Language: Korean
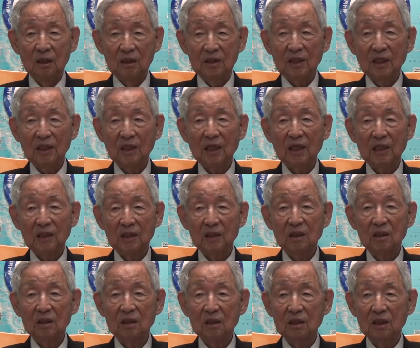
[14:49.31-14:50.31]
책에
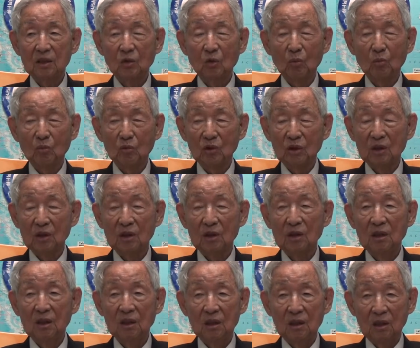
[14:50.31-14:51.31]
있는 그 기도문을
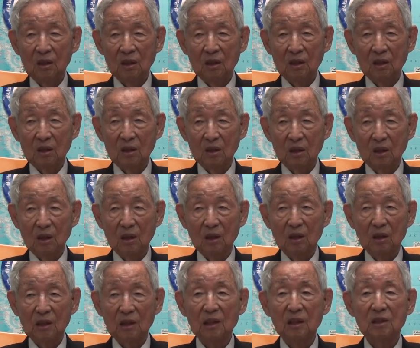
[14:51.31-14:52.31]
어,
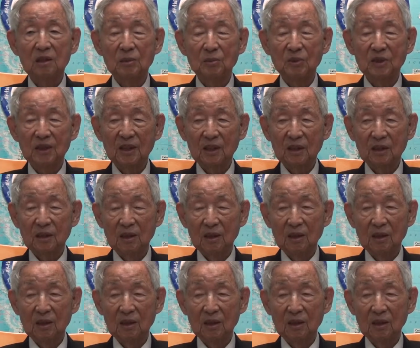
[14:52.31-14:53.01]
읽습니다.